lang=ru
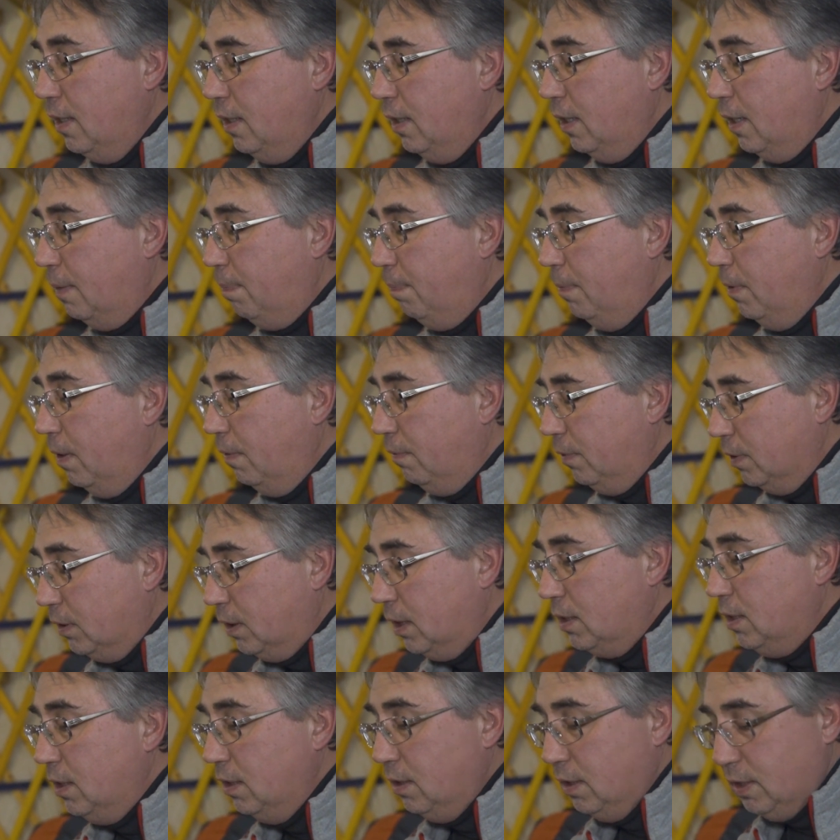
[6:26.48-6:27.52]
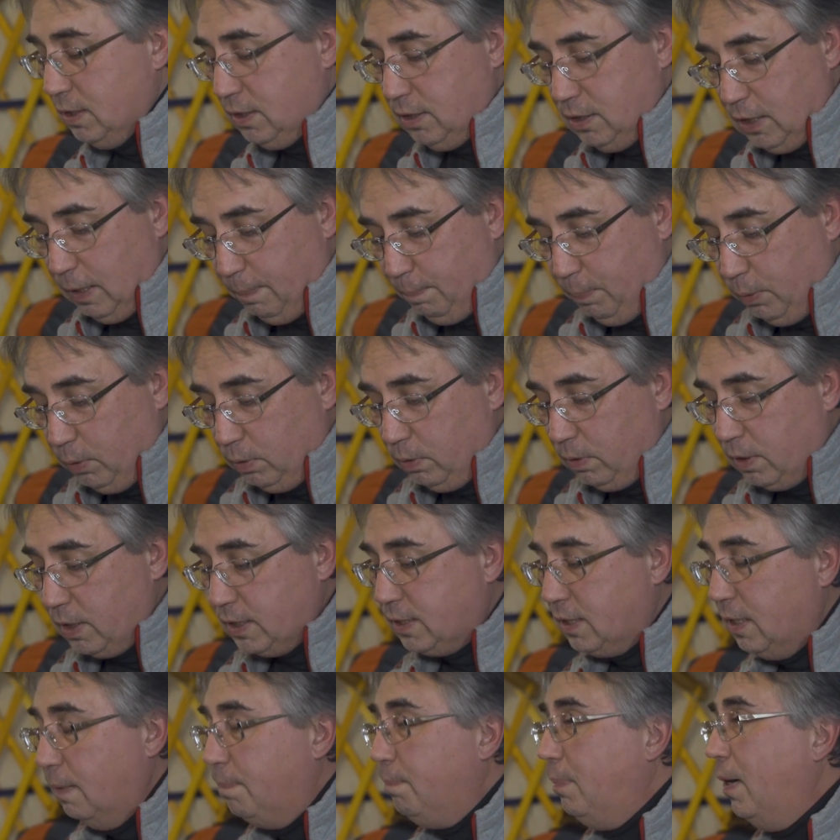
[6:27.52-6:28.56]
их, а вот один из них
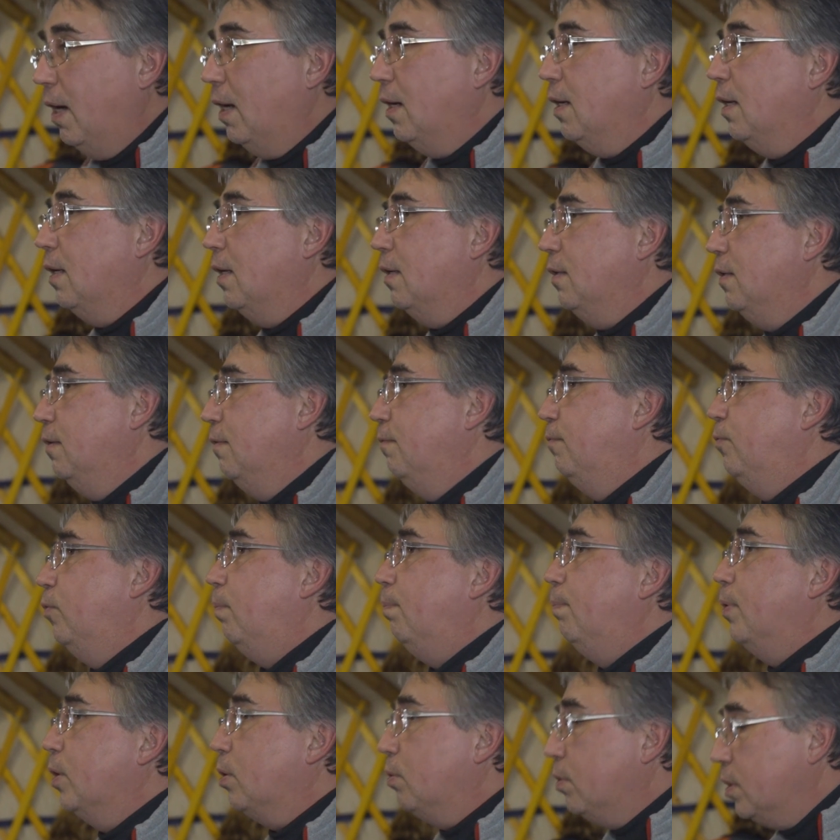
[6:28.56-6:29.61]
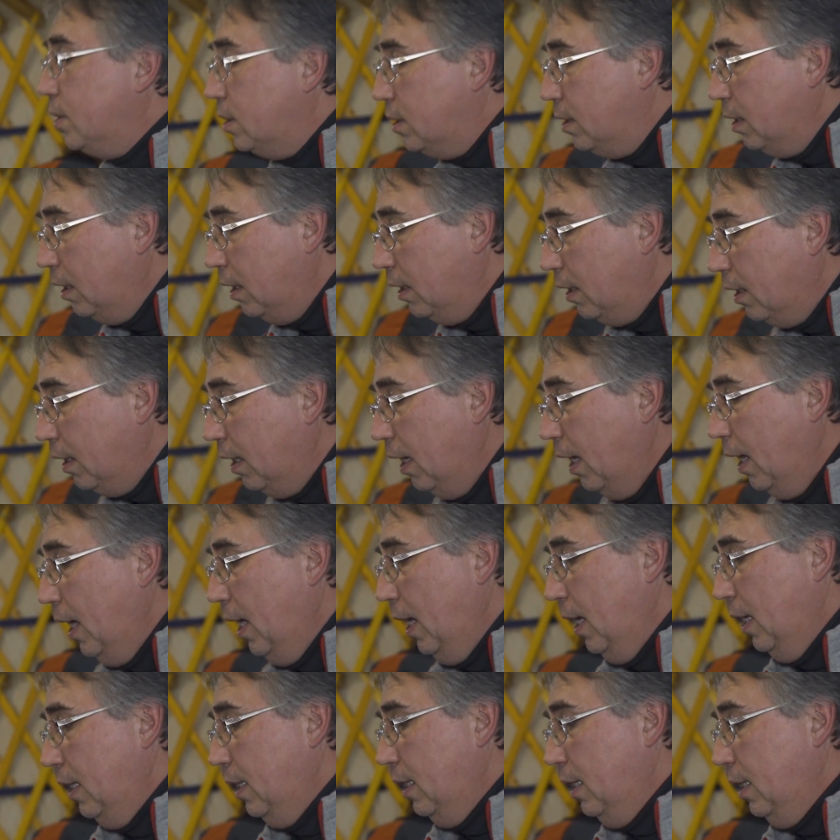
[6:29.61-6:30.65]
полураскопали, его бросили,
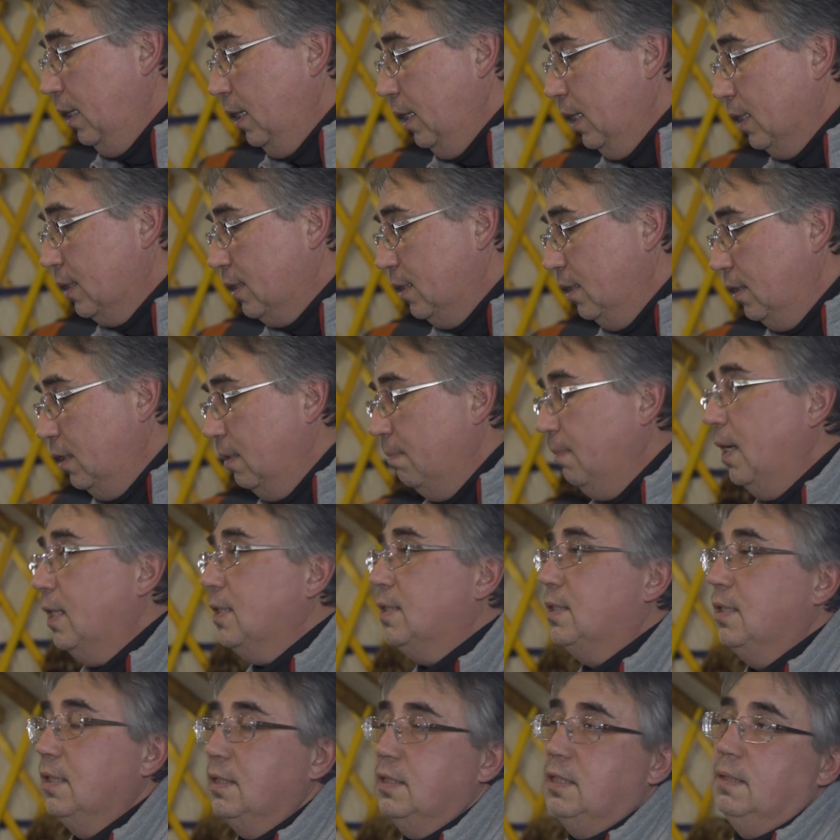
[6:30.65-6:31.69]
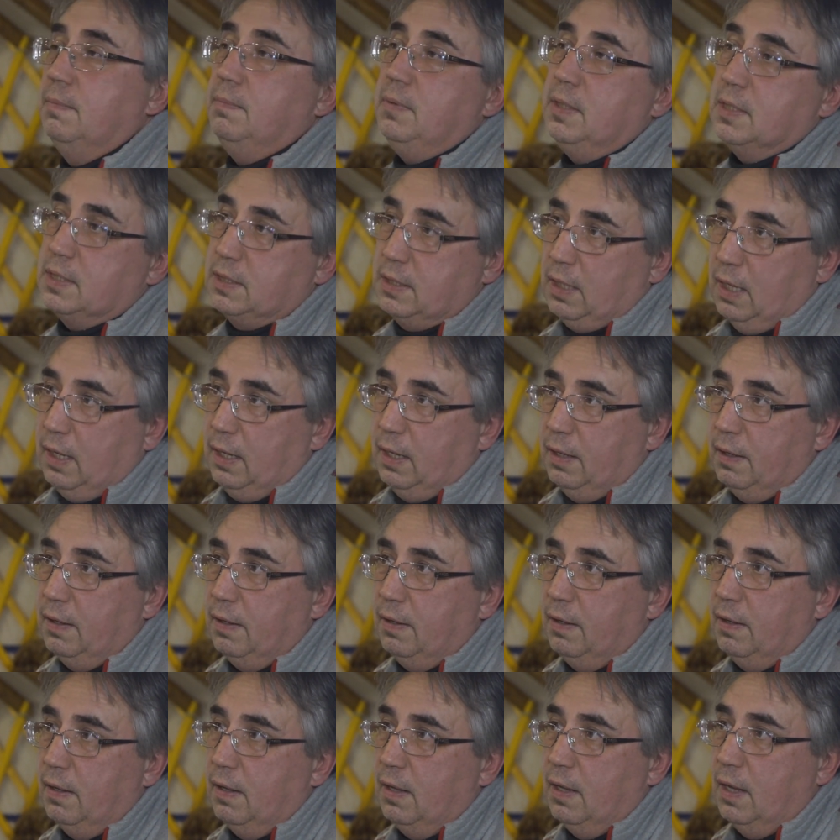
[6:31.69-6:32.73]
и заниматься этим не стали.
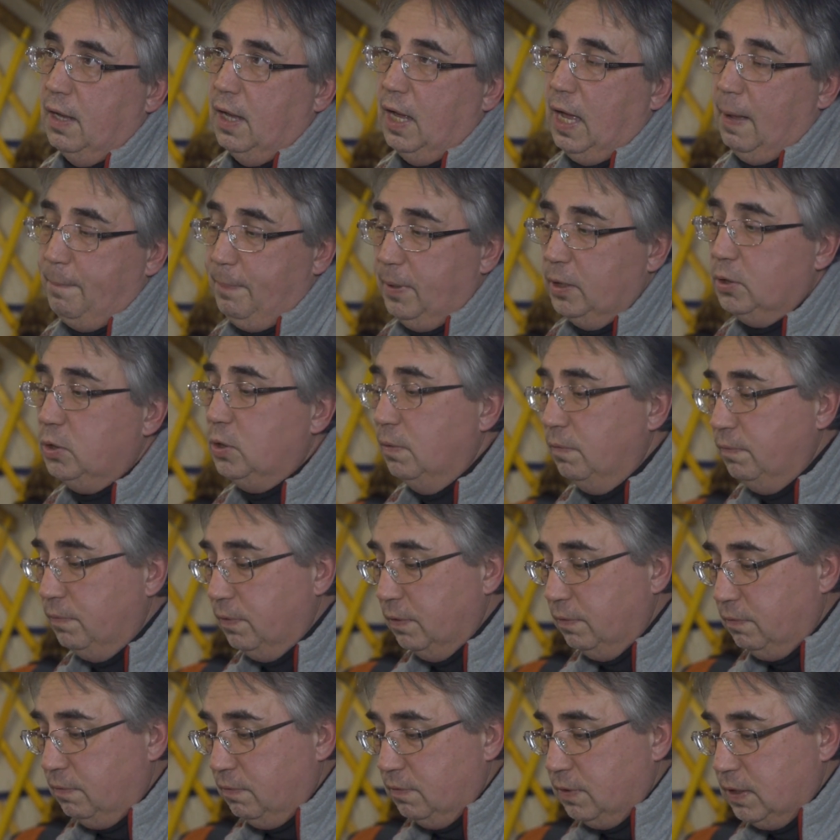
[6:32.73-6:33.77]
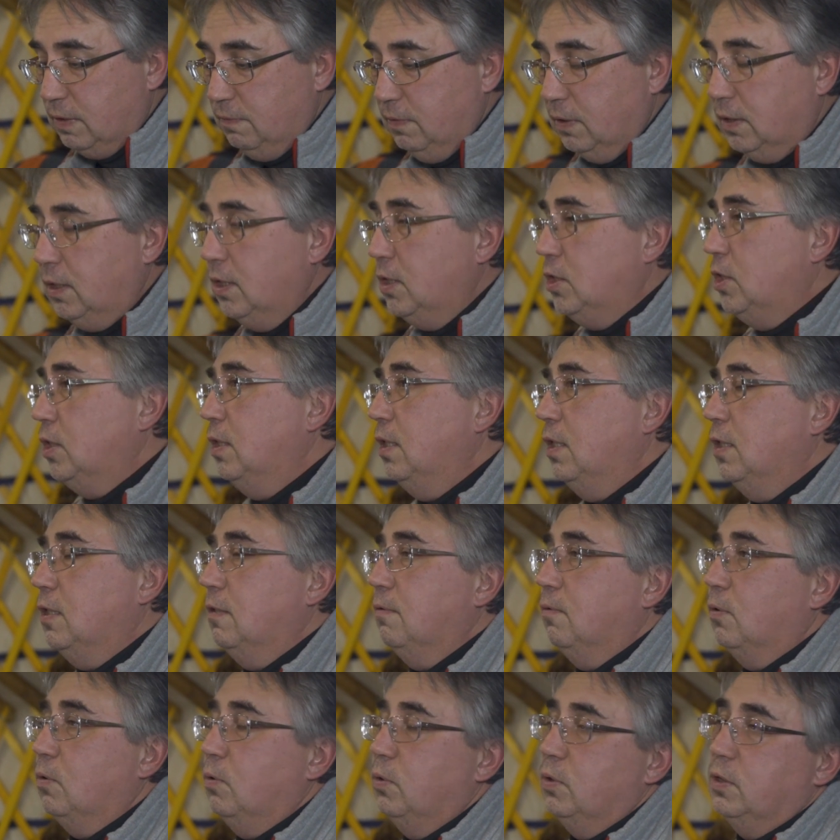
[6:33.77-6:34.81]
А потом вот с
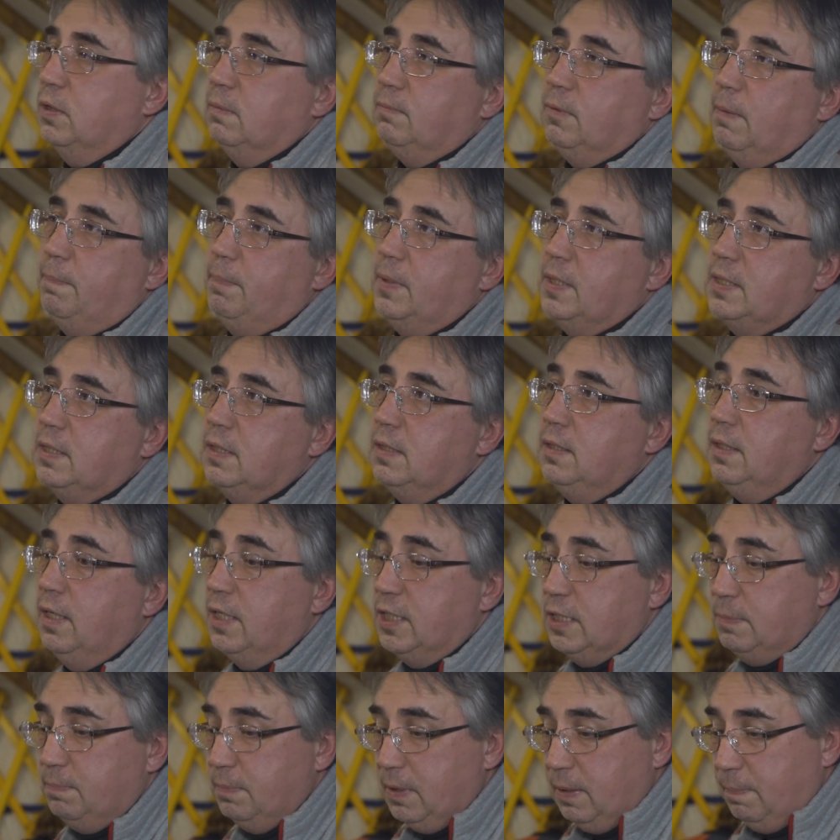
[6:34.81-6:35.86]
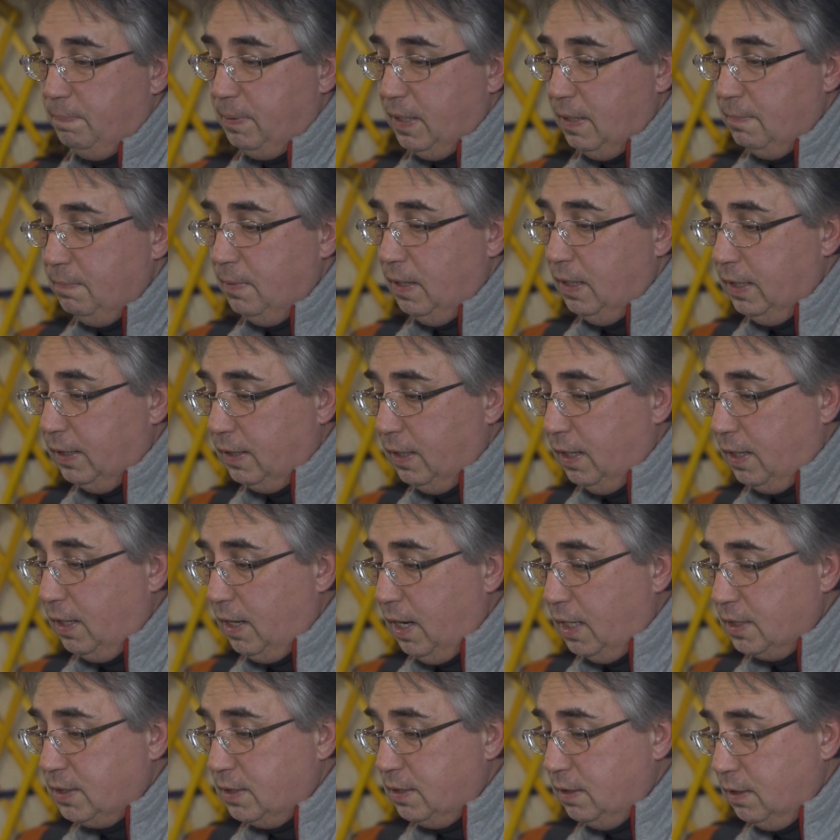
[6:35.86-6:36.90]
2003 года мы присоединились, мы поймали
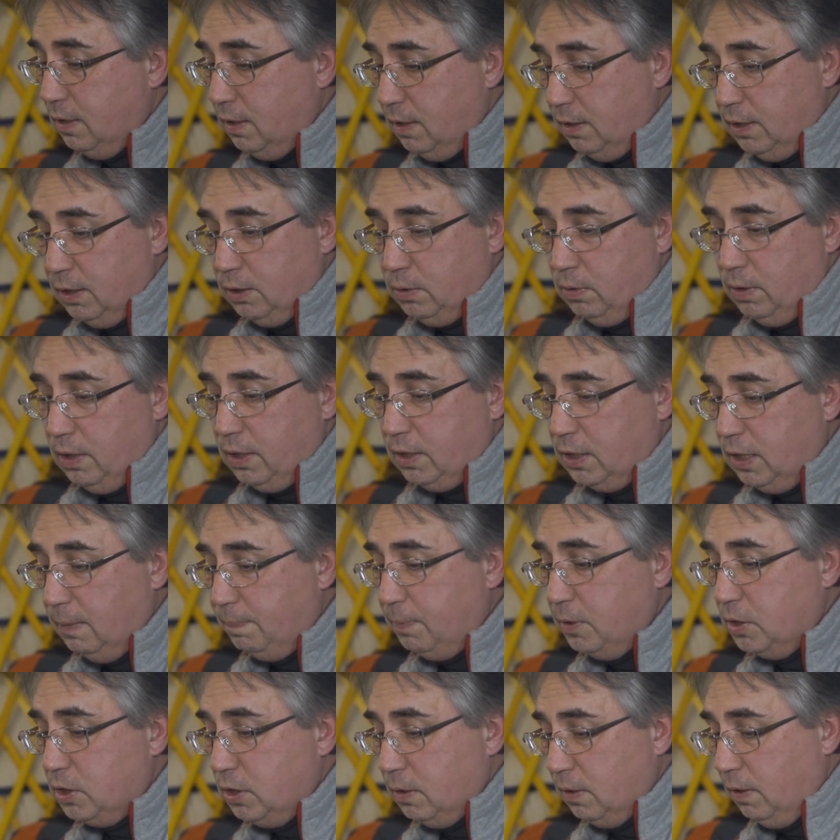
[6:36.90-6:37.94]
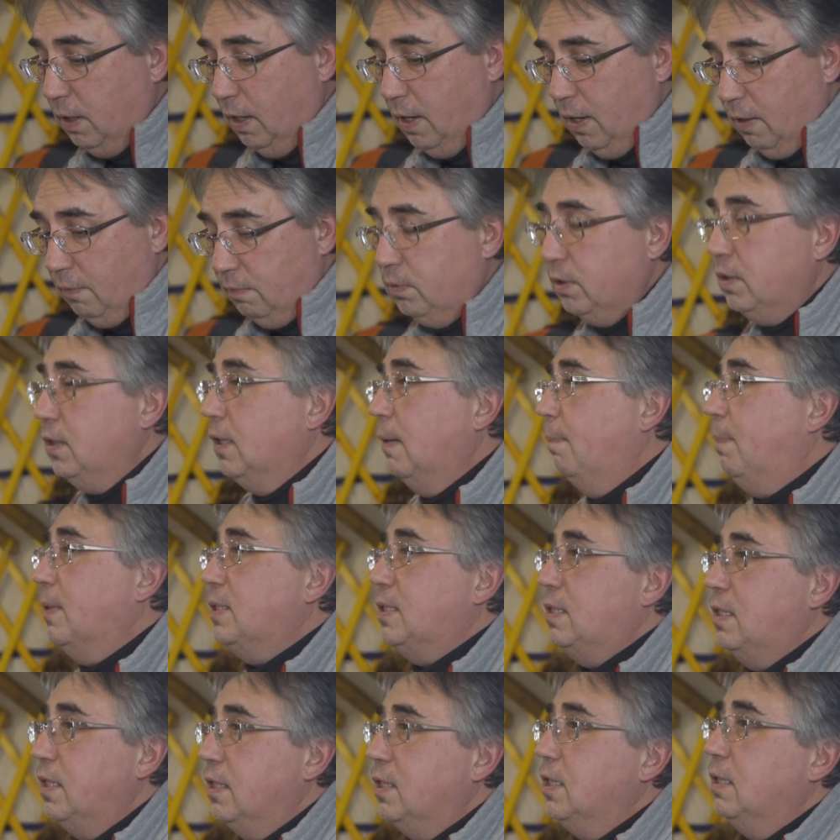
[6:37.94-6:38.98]
как раз Анатолия Архиповича вот на
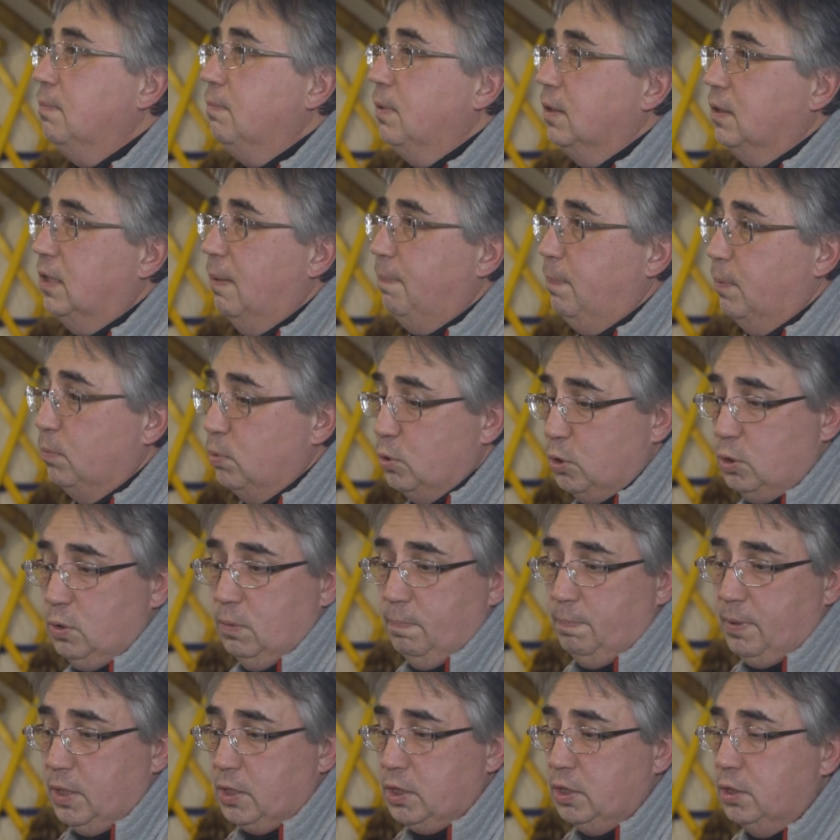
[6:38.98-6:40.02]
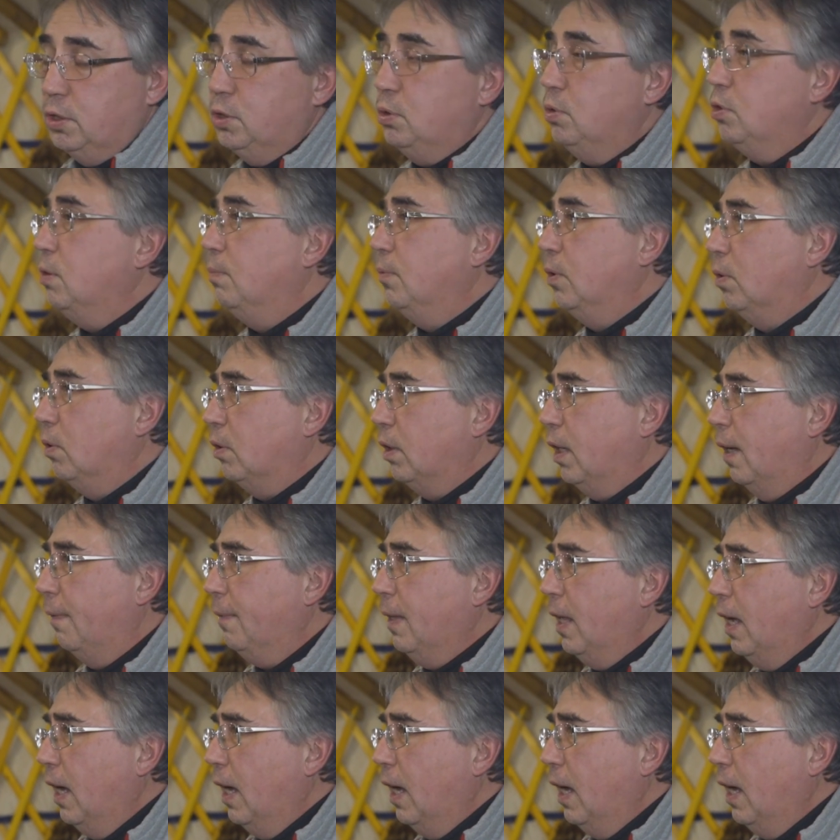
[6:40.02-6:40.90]
последнем этапе, потому что он прожил еще немного.